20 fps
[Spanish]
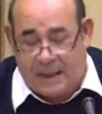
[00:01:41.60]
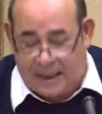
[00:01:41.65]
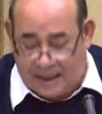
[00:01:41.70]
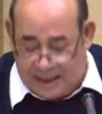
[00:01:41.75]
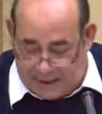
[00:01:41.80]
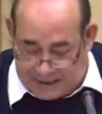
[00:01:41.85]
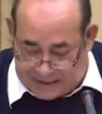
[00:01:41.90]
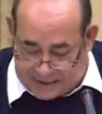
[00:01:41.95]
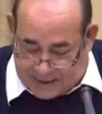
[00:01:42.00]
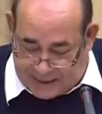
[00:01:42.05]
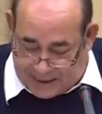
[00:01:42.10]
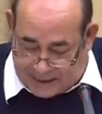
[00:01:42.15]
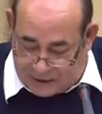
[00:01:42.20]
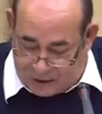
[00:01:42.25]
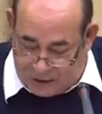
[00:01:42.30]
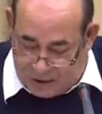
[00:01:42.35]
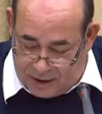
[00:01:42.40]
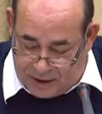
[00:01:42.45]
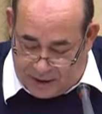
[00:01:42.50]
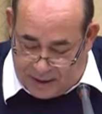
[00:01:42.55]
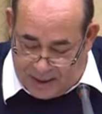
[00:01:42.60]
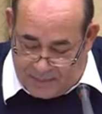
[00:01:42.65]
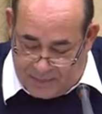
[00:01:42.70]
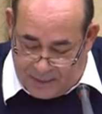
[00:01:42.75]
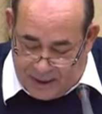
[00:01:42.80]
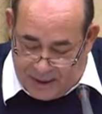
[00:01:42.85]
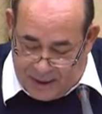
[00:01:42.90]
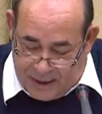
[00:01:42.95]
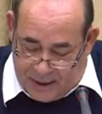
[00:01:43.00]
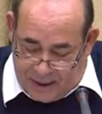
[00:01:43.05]
la Iglesia
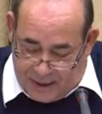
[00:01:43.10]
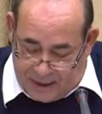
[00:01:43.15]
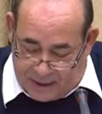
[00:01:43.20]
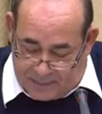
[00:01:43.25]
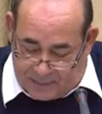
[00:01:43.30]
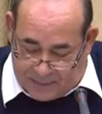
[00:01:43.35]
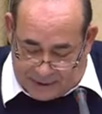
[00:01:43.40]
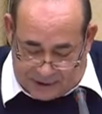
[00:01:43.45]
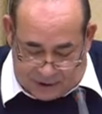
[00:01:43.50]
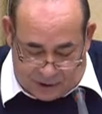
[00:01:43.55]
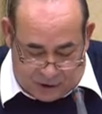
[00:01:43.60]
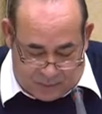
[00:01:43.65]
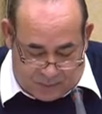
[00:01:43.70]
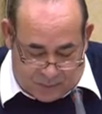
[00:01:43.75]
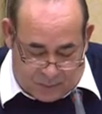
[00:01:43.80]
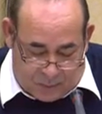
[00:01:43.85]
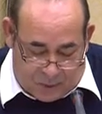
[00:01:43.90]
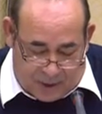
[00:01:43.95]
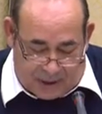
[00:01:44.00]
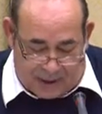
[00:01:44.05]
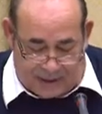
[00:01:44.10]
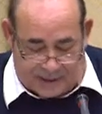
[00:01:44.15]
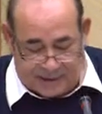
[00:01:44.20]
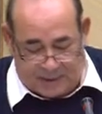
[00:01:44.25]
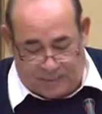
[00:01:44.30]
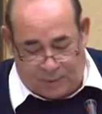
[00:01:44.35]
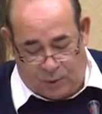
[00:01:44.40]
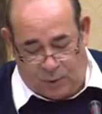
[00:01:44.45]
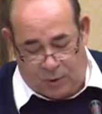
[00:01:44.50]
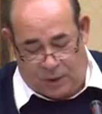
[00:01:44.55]
Católica y el Partido Popular que
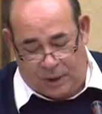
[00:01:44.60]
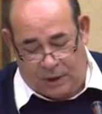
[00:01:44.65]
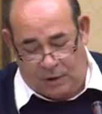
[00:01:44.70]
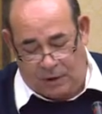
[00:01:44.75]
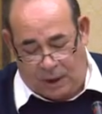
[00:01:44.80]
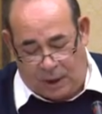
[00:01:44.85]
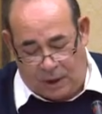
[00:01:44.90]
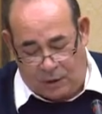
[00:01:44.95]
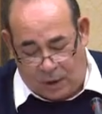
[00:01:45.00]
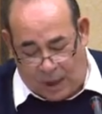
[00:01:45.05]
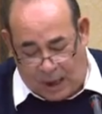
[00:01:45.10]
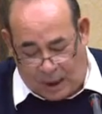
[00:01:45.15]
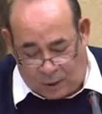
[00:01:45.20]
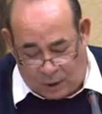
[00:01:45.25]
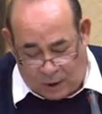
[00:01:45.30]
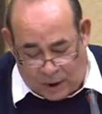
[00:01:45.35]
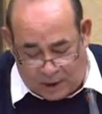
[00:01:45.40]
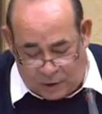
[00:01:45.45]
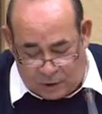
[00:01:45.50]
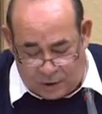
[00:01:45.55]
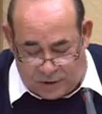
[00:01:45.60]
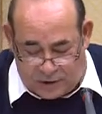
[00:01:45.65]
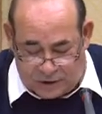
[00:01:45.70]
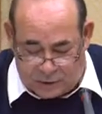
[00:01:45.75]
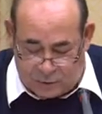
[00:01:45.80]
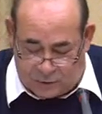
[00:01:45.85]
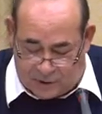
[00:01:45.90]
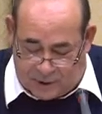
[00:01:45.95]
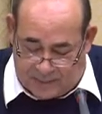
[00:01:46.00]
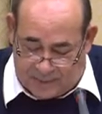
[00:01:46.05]
se produjeron a lo largo de
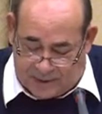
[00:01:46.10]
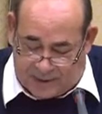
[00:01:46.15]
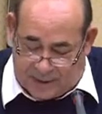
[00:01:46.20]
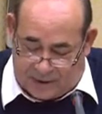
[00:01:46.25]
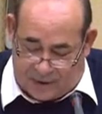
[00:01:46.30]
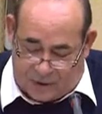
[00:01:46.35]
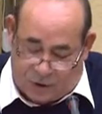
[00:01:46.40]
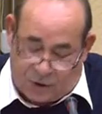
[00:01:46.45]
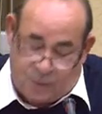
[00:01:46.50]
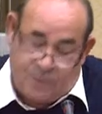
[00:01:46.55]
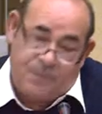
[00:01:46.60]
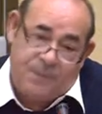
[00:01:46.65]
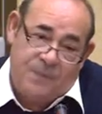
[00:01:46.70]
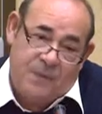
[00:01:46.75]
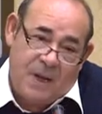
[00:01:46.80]
su tramitación.